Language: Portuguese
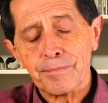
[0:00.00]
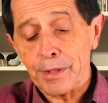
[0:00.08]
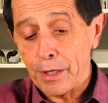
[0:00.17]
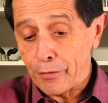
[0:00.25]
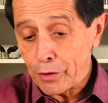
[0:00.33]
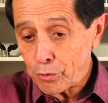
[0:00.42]

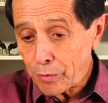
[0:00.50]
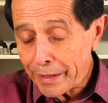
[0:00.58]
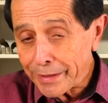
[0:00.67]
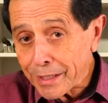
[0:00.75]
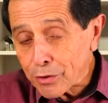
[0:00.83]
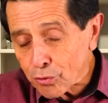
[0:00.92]

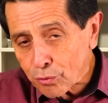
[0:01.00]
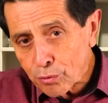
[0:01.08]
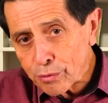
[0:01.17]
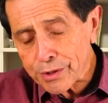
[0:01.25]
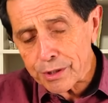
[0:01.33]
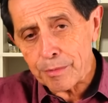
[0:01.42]
Bem-aventurado és
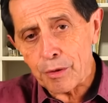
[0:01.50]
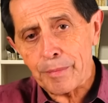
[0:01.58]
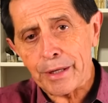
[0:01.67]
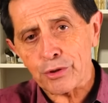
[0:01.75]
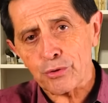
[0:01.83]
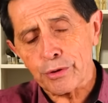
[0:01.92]
tu, Simão
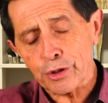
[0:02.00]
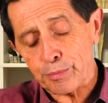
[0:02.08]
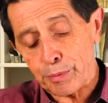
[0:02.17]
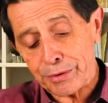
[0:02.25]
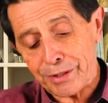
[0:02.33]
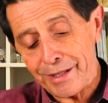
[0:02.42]

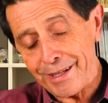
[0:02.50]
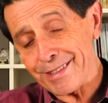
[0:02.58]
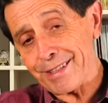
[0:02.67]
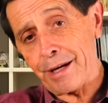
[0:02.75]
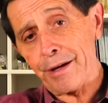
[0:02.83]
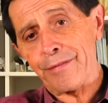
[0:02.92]
Barjonas, por ter
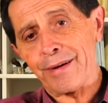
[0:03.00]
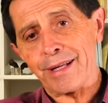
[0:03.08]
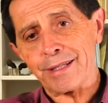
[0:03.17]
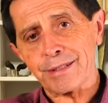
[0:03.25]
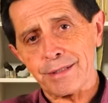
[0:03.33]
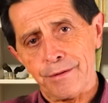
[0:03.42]
esta
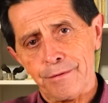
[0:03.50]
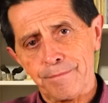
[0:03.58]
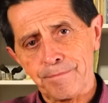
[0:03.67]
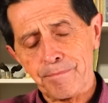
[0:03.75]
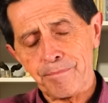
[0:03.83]
revelação.